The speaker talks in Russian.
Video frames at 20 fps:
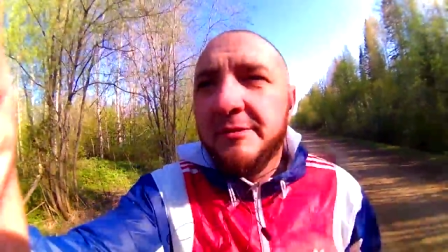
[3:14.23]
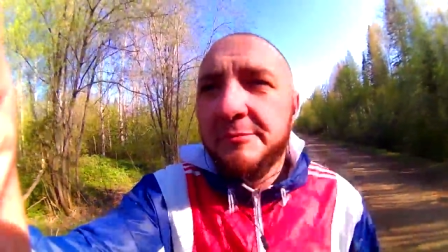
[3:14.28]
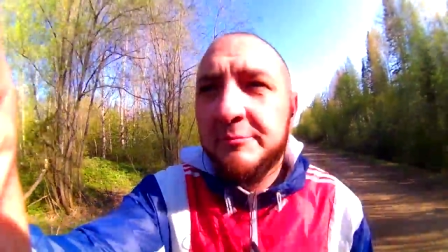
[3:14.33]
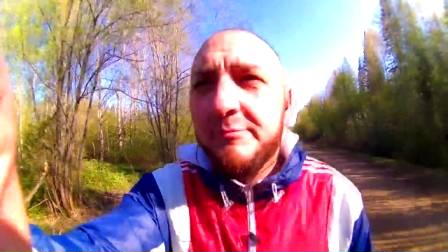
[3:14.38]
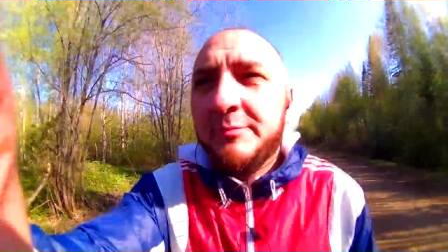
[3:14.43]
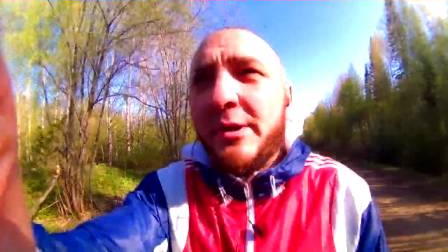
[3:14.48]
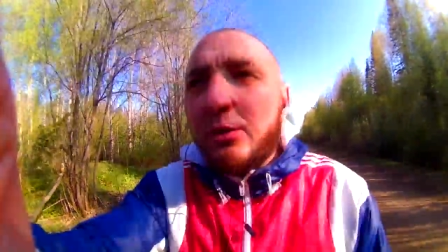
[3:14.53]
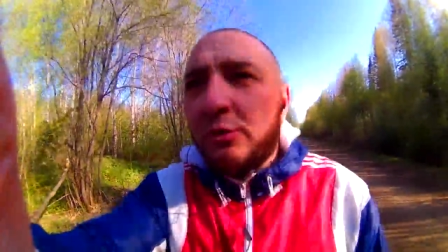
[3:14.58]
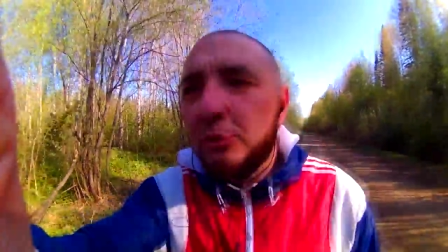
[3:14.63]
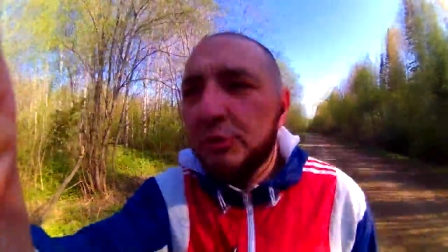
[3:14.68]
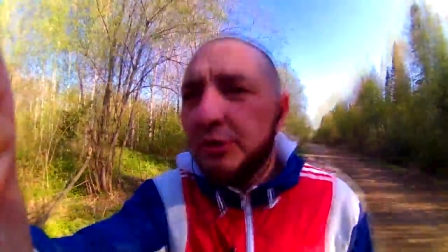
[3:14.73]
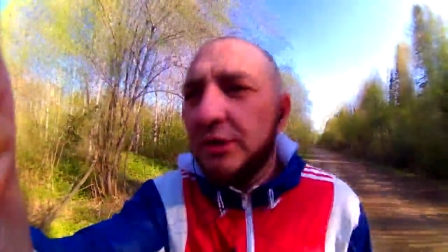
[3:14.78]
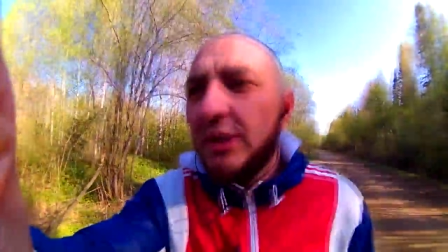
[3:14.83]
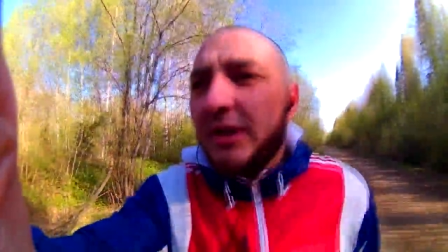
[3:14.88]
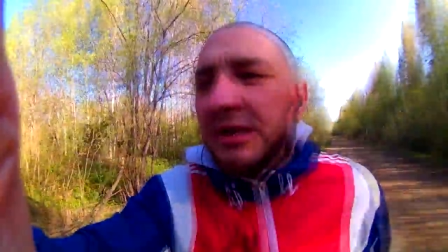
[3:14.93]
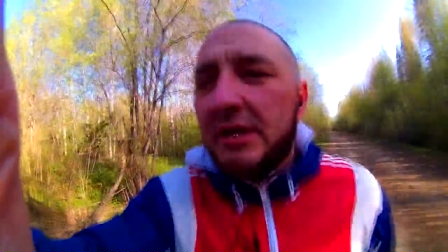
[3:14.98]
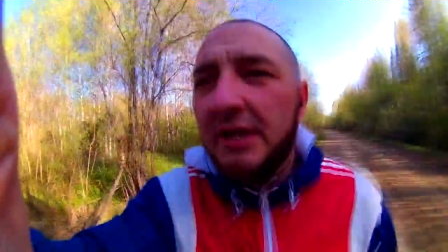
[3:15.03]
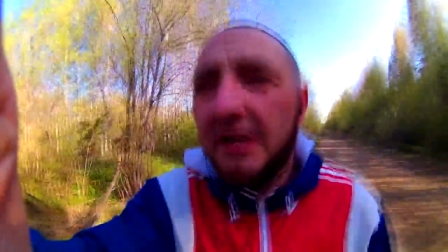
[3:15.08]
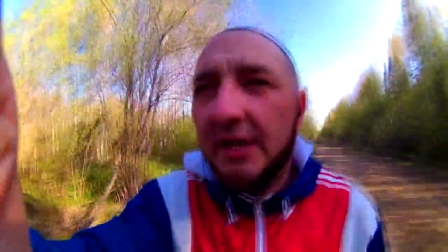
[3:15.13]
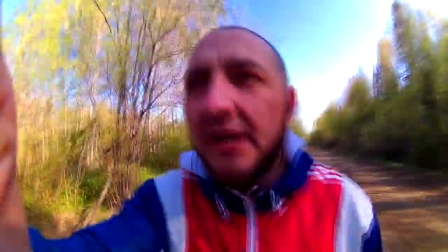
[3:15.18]
похудеть,
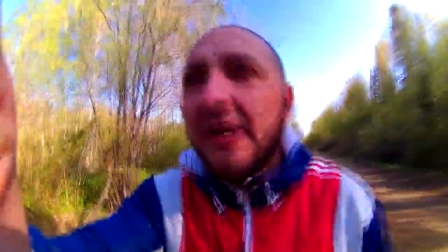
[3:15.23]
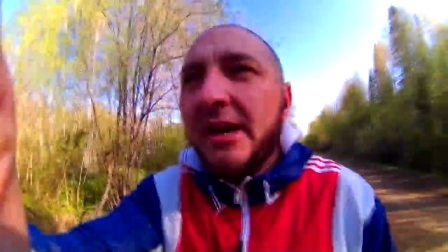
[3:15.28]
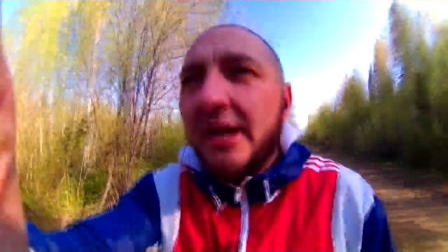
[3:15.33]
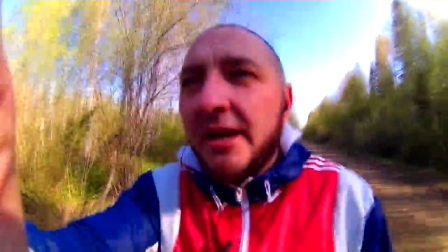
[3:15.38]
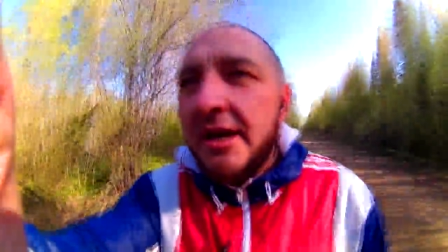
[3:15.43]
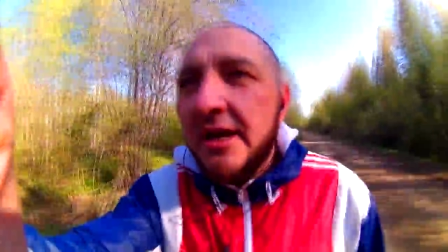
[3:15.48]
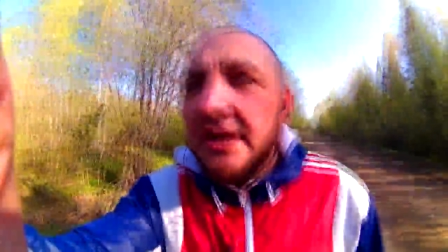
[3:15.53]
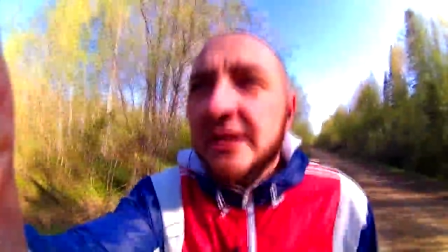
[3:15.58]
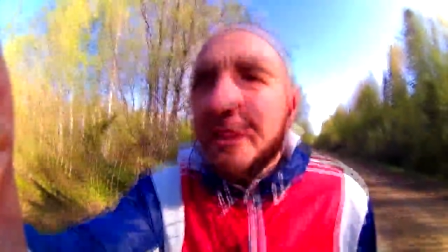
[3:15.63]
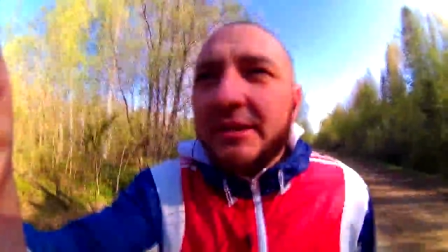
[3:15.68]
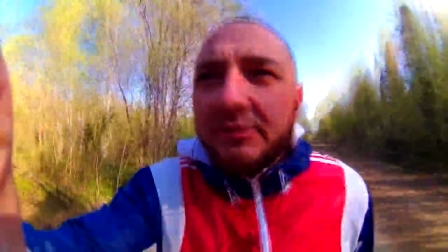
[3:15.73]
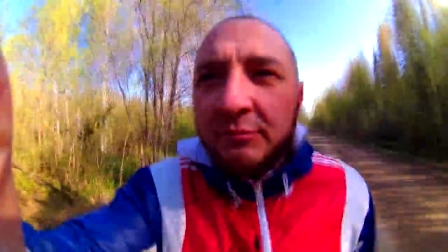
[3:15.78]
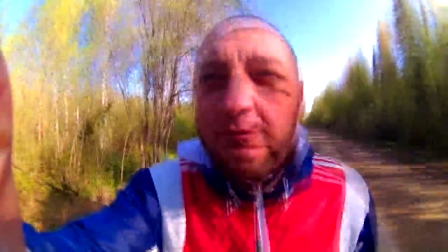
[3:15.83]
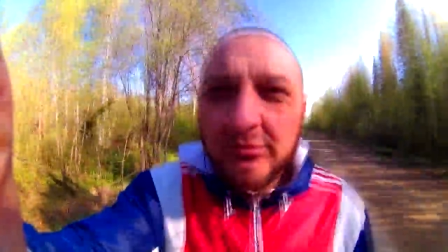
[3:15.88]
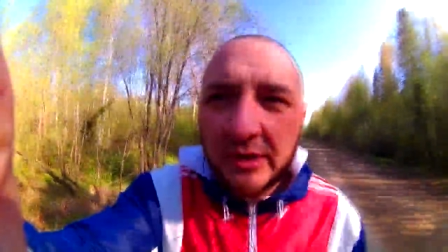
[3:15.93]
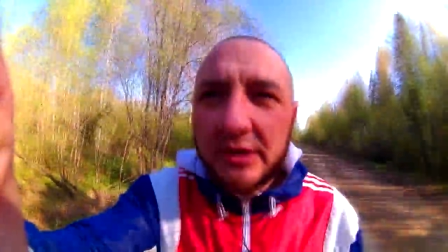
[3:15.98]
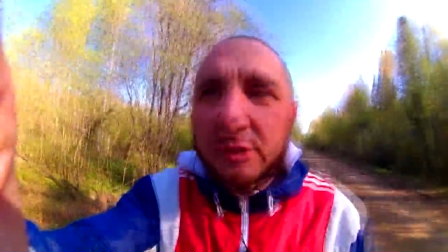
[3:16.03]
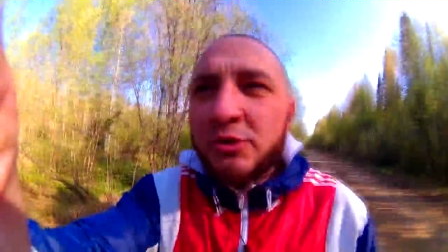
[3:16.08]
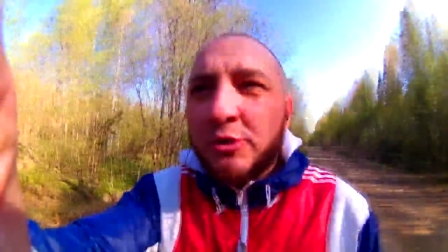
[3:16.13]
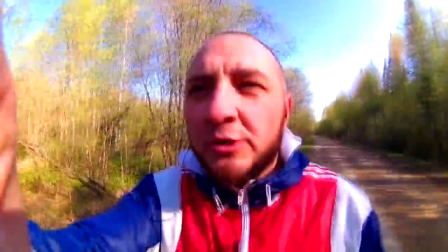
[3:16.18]

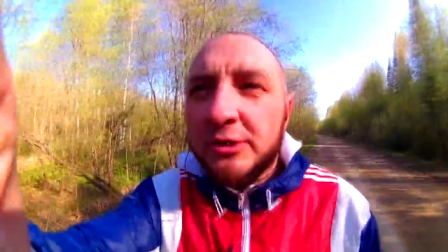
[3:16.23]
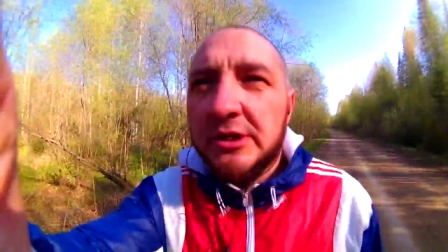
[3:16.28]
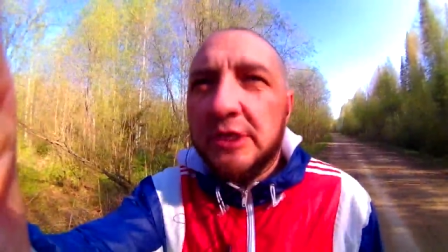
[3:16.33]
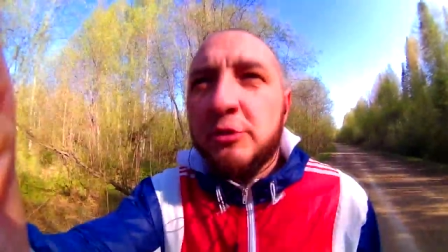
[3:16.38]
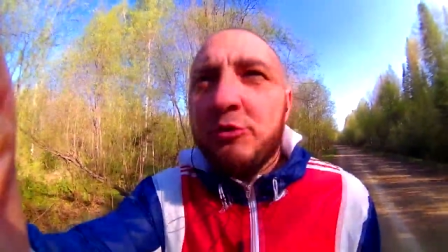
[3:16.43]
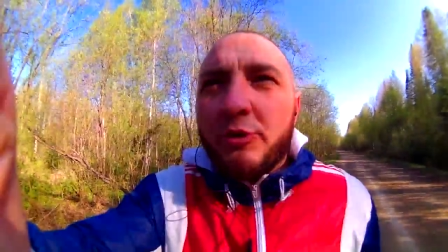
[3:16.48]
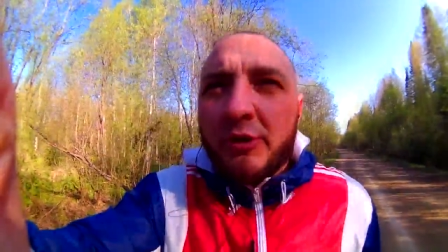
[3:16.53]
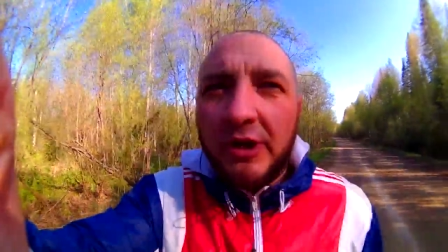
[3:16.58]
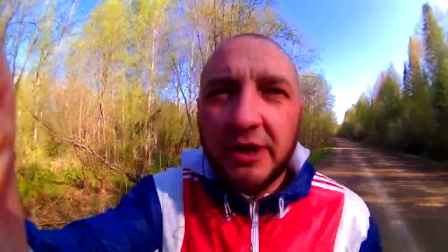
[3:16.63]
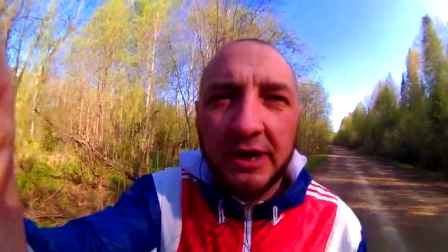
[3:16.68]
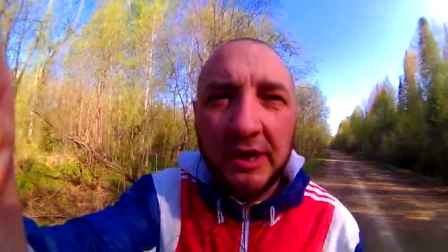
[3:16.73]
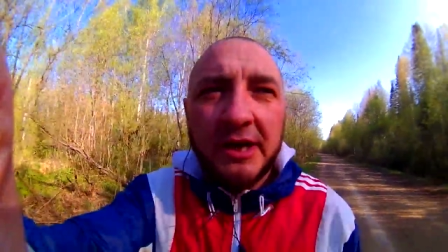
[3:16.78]
небольшой такой